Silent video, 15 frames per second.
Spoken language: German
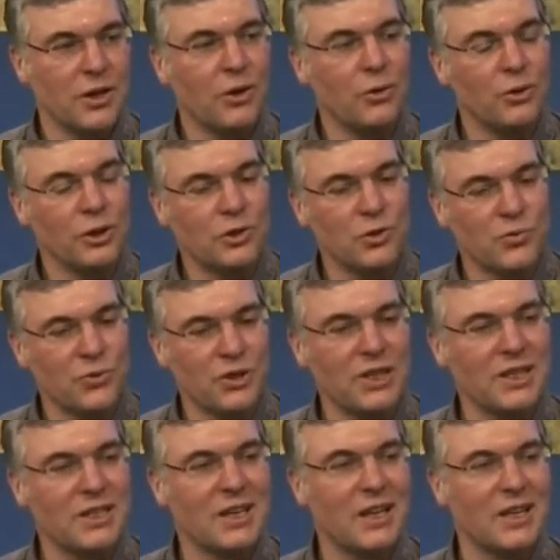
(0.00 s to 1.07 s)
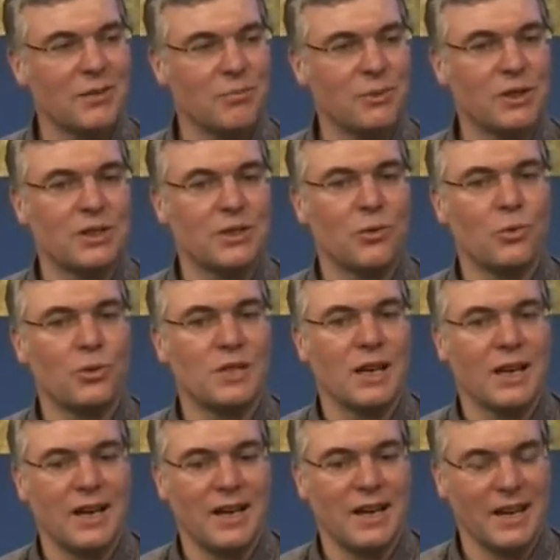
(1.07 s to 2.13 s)
und die Zufriedenheit mit
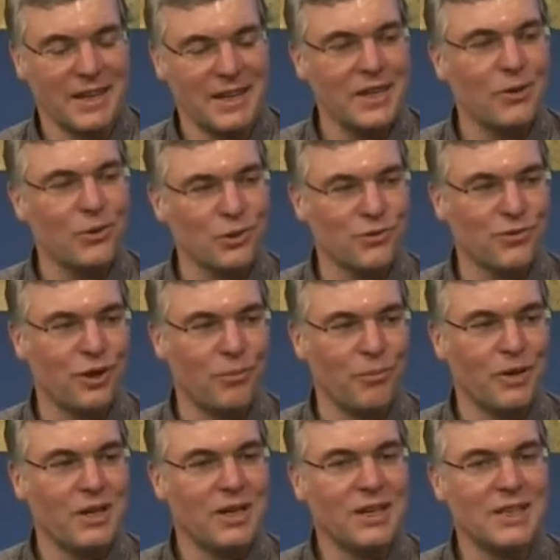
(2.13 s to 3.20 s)
unserer Regierungsform